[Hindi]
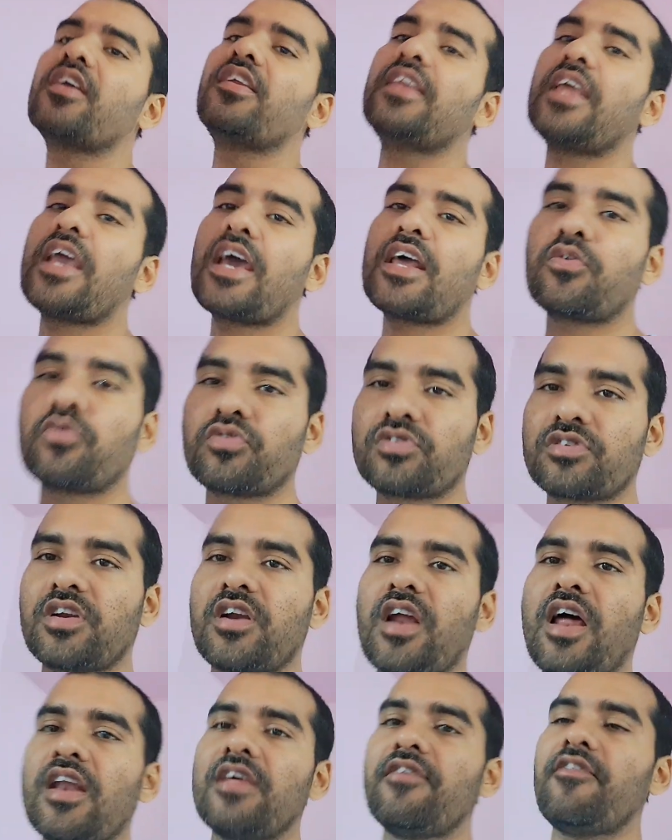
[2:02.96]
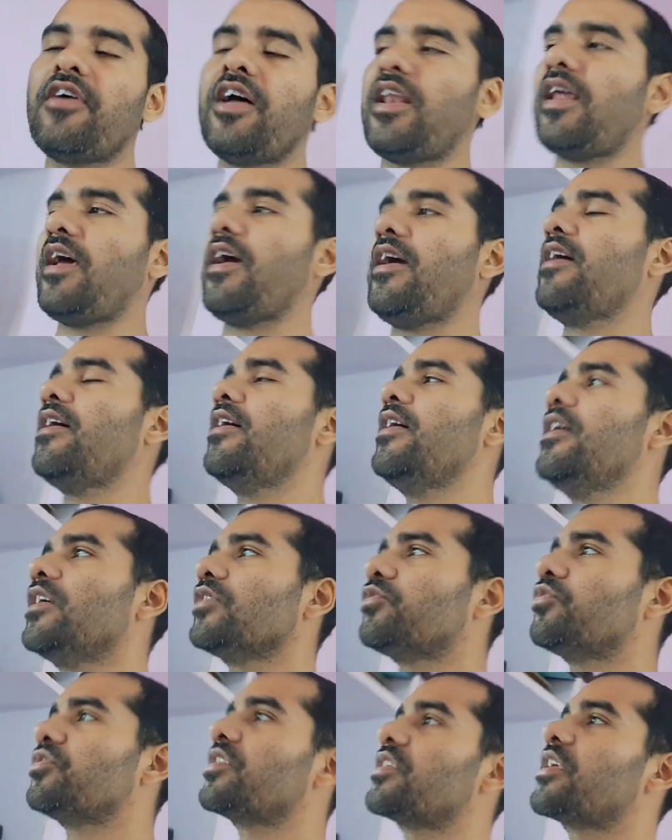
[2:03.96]
कि नया रोस्टर आने वाला है
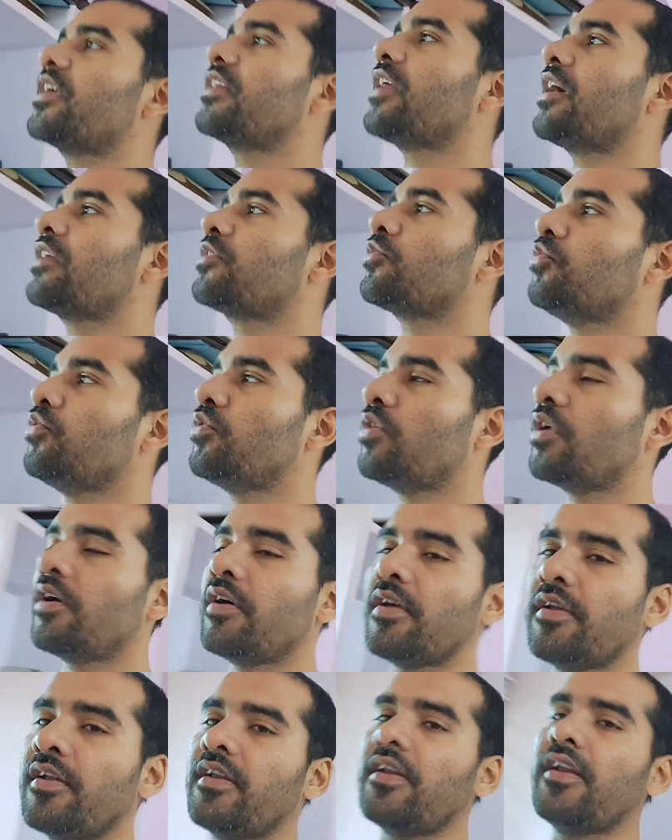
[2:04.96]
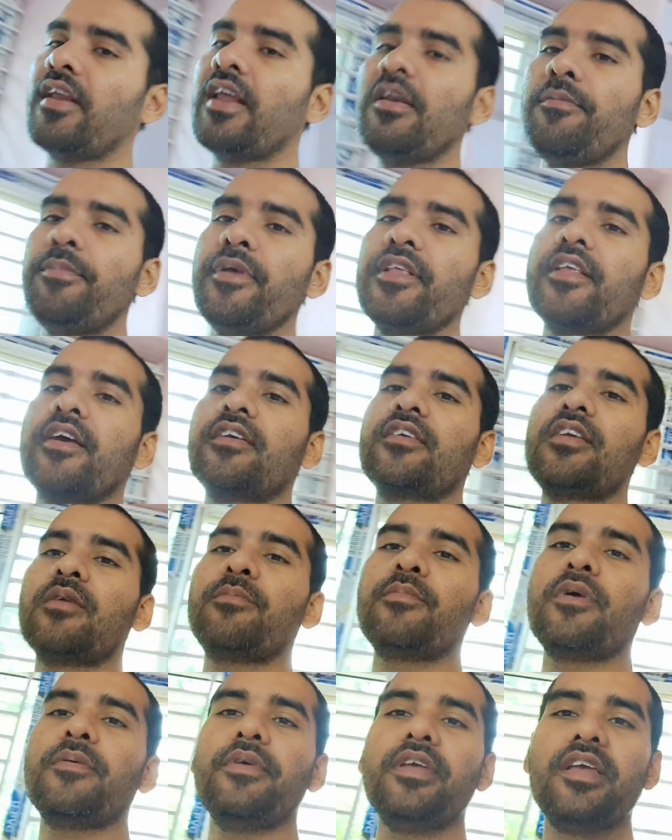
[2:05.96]
तो जिसके तहत उन रेलवे सेक्टर
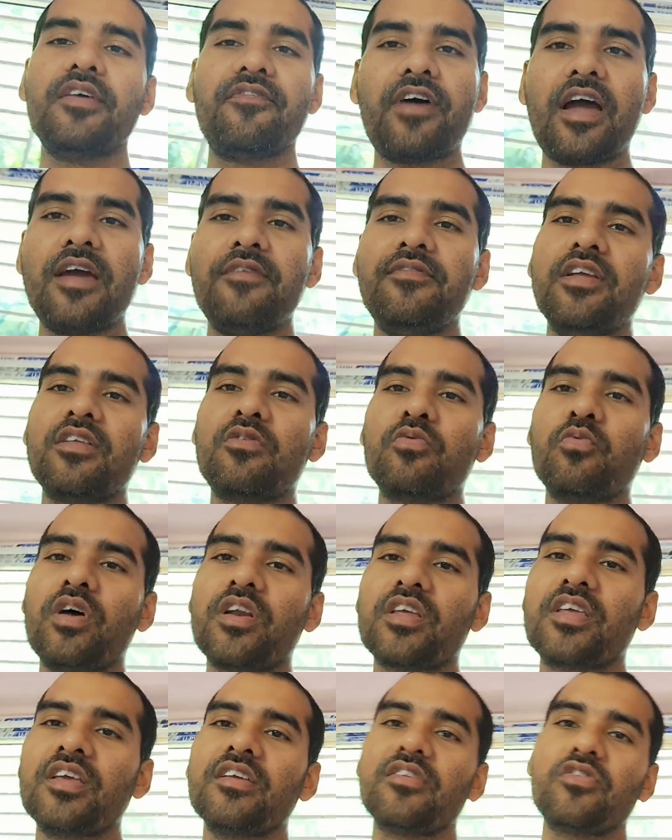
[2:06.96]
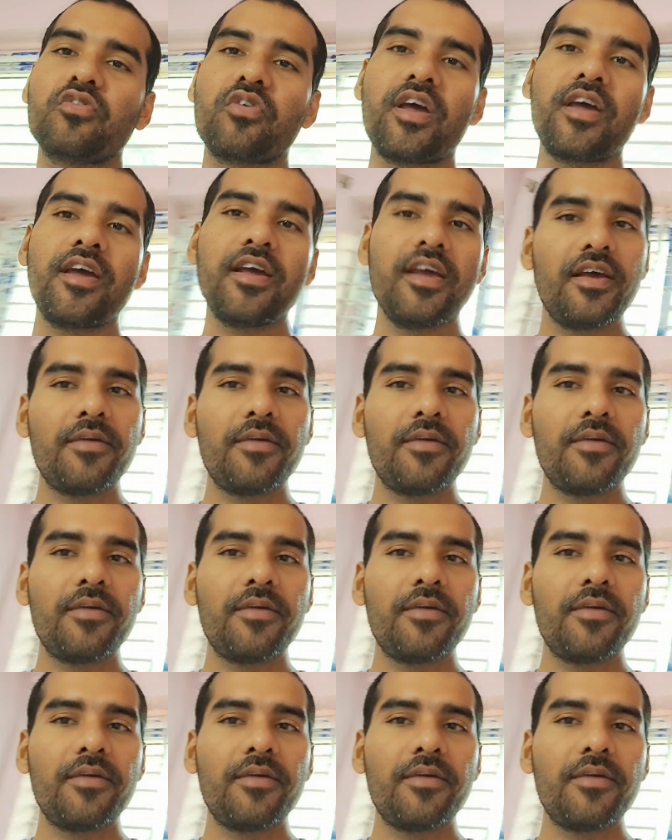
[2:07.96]
में भी ये फाइव डेज वर्किंग जो है